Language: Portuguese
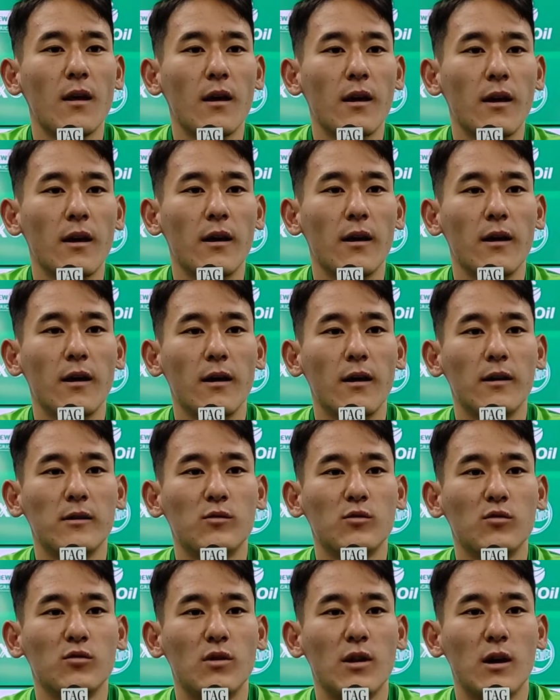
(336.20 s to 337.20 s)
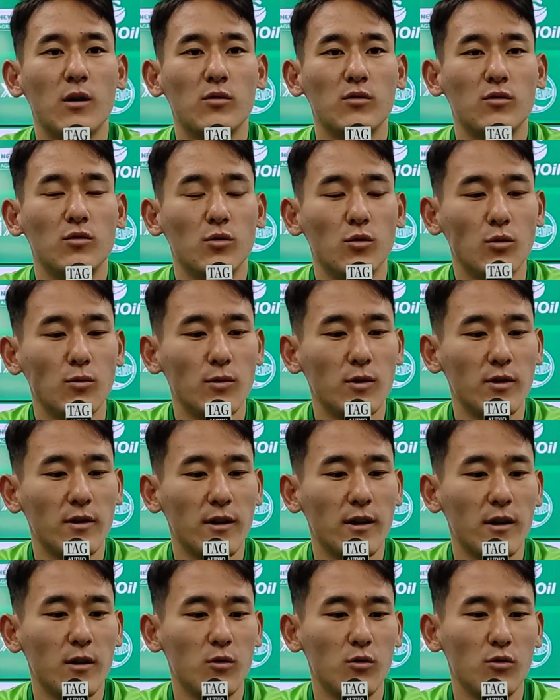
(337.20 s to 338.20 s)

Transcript: é, estudar os números, né?